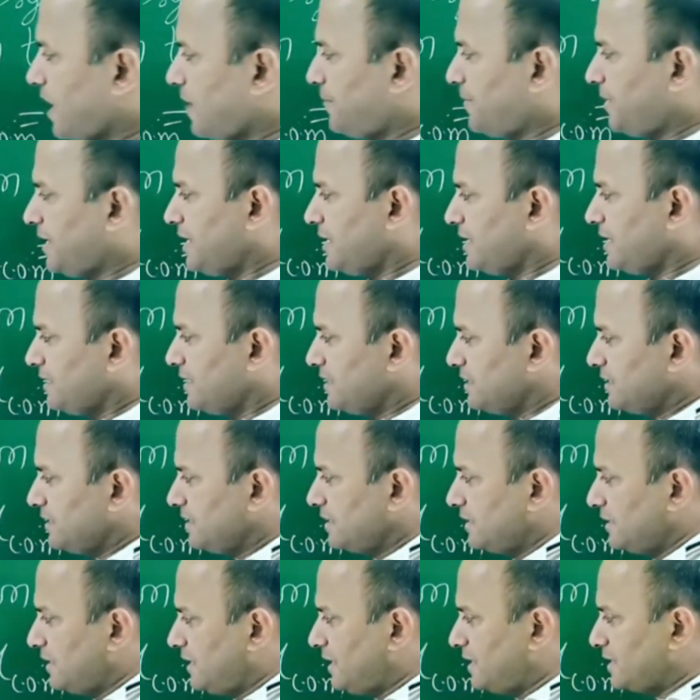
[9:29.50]
यहां पर
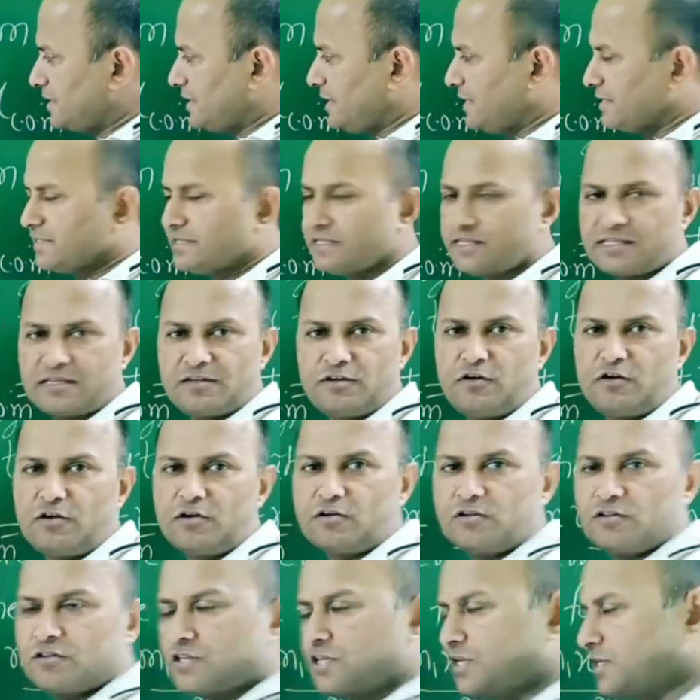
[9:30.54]
एक्स एक्सिस के
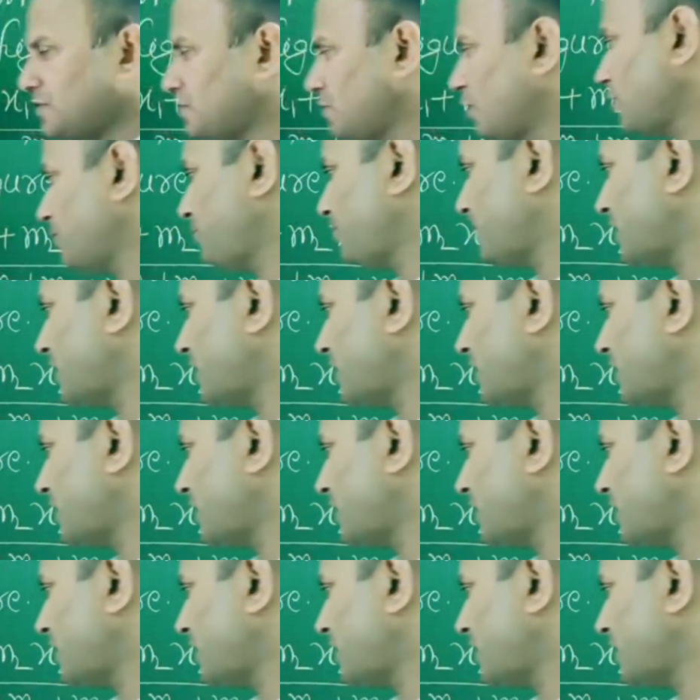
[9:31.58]
लॉन्ग सेंटर